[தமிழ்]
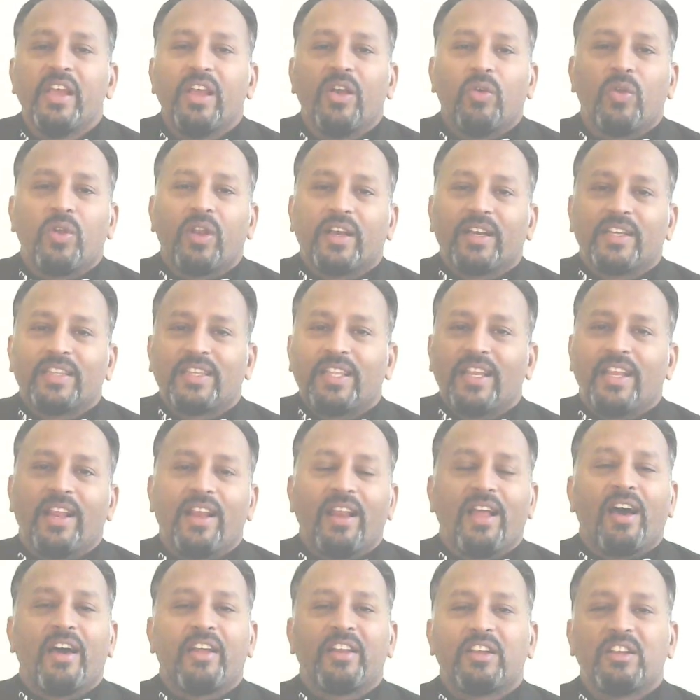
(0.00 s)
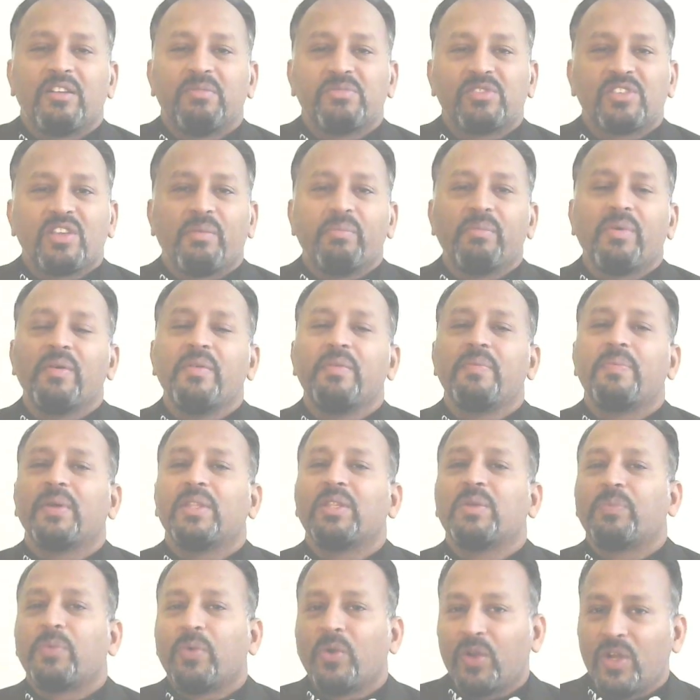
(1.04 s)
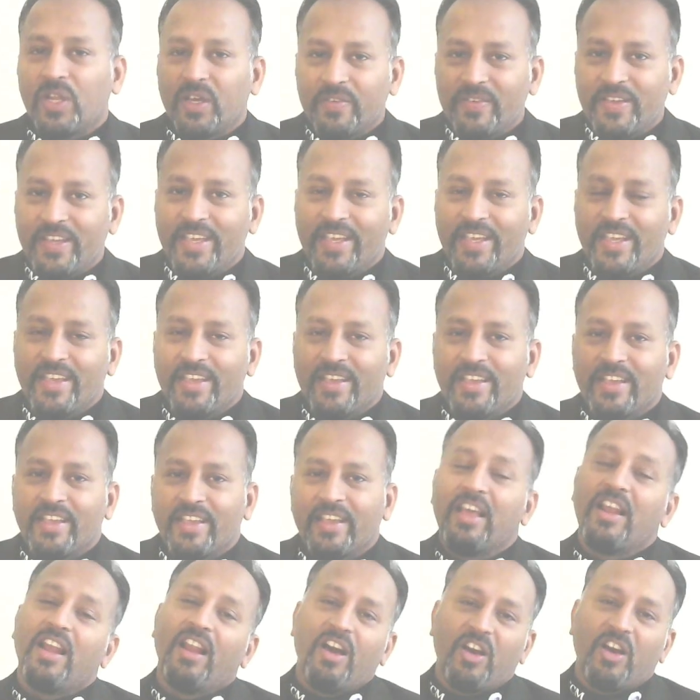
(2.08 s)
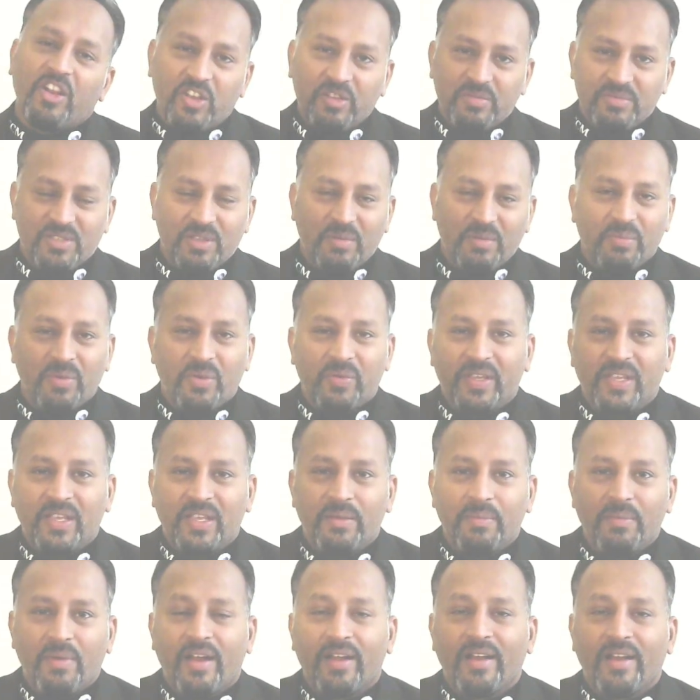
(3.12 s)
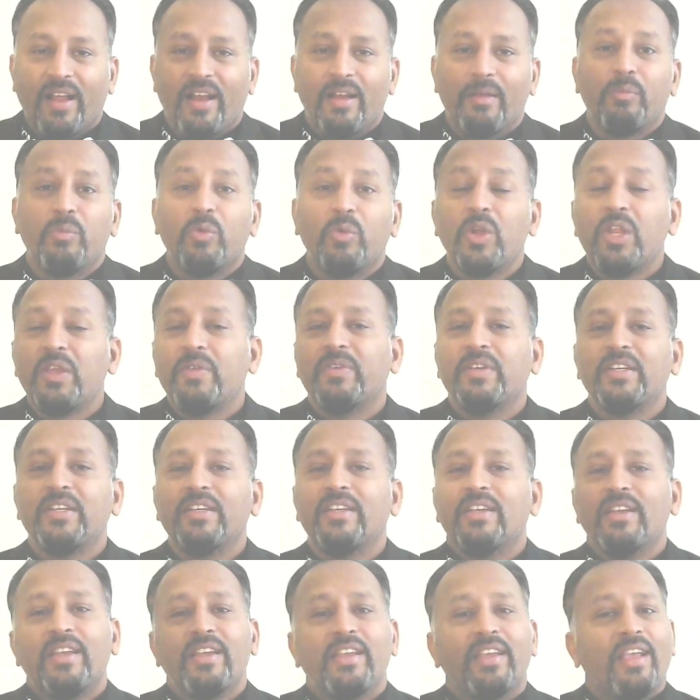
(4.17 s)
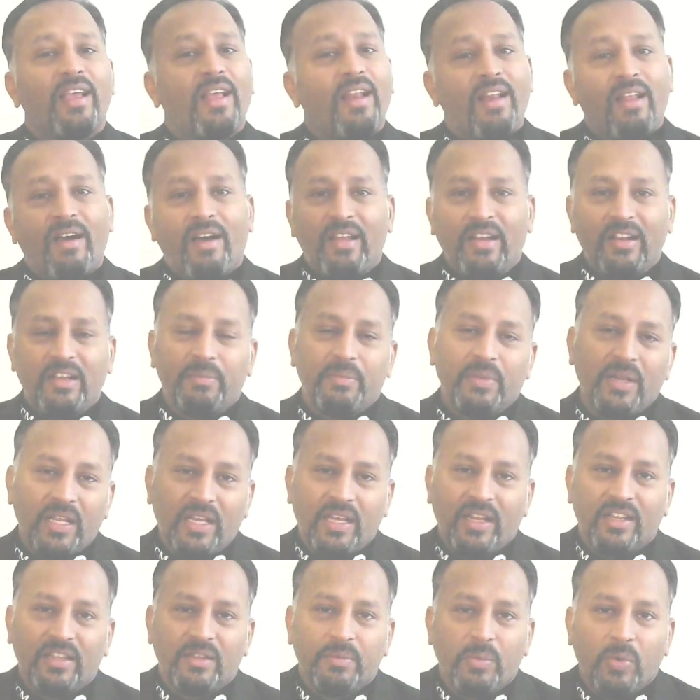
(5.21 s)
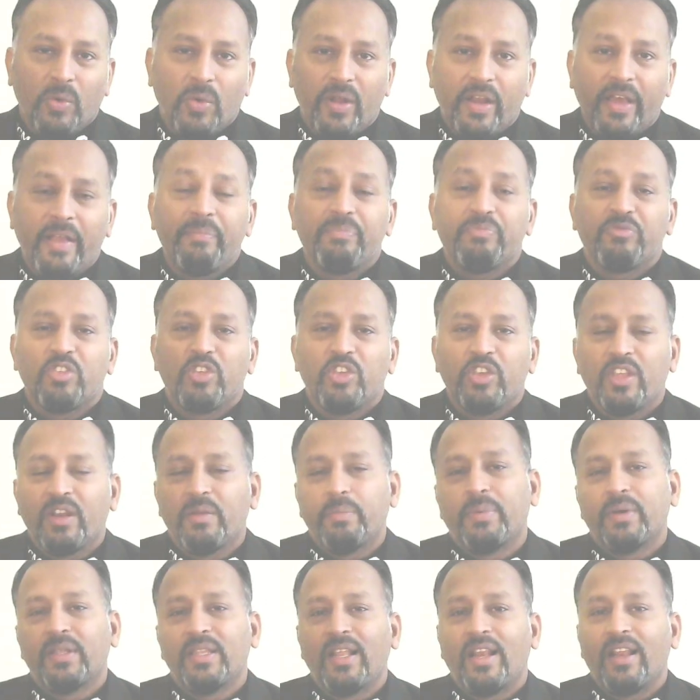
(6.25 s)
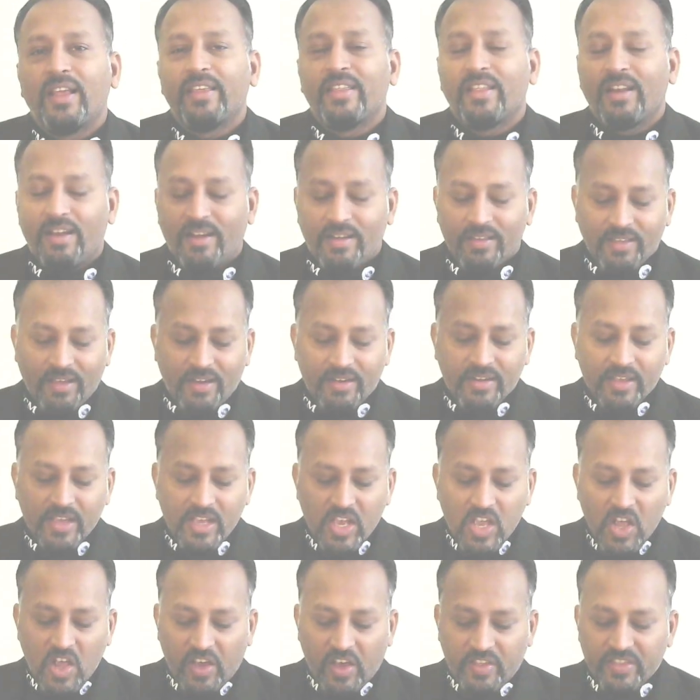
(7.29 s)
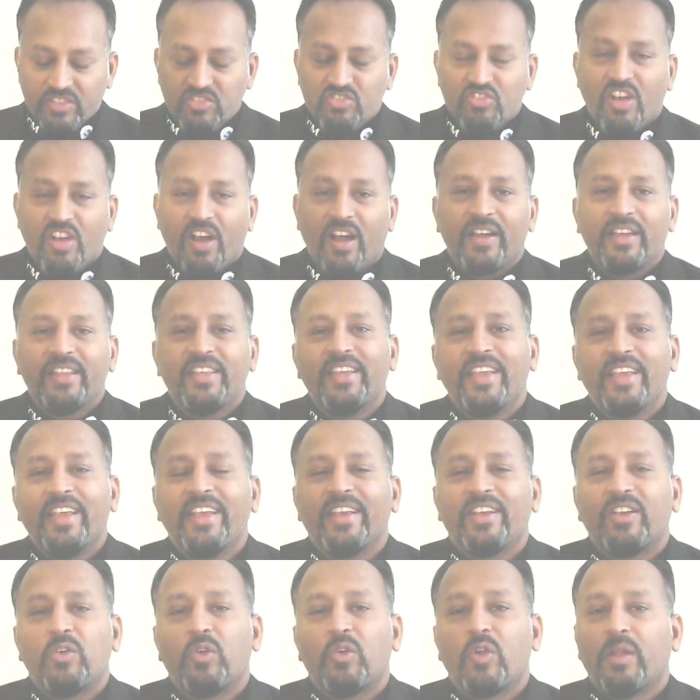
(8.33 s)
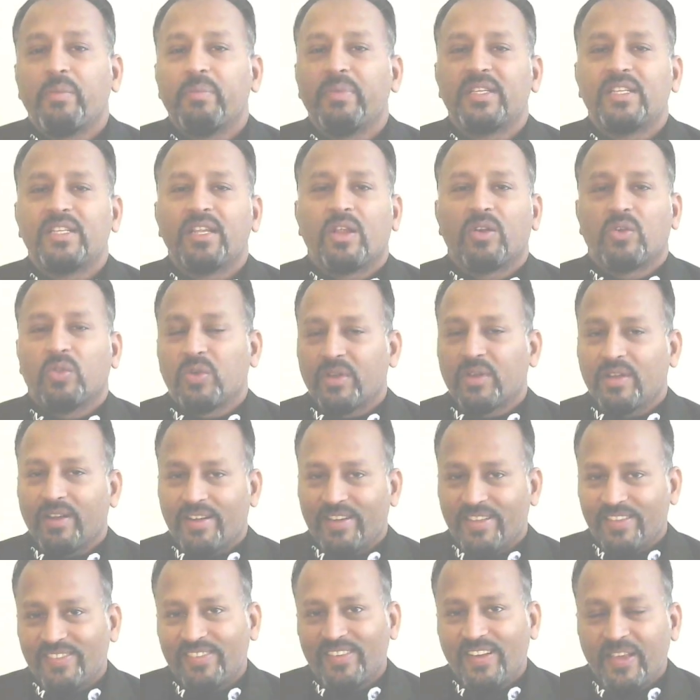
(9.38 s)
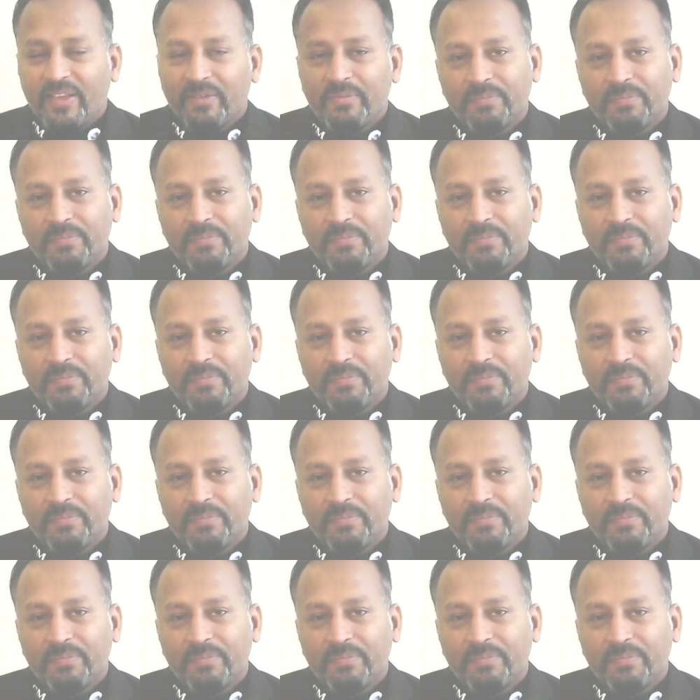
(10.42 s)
உலகத்தில் எல்லாருக்கும் சம்பவிப்பது போலவே எல்லாருக்கும் சம்பவிக்கும் ஆனால் முடிவு எல்லாருக்கும் இருக்கிறது போல இருப்பதில்லை இதனால தான் அந்த ஞானியே குழம்பிட்டான் ஒரு கட்டத்தில்